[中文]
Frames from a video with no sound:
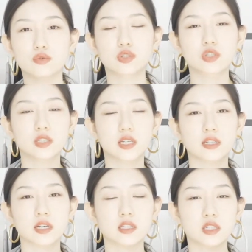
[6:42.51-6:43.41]
设计
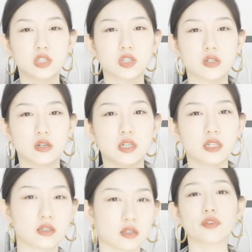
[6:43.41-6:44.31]
感，它那个是整个
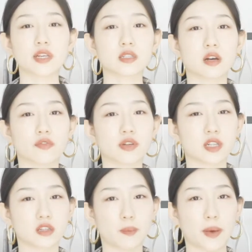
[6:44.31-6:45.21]
立体，非常非
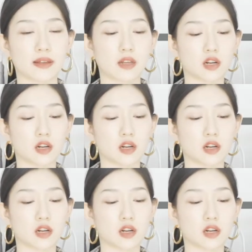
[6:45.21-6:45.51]
常的百搭。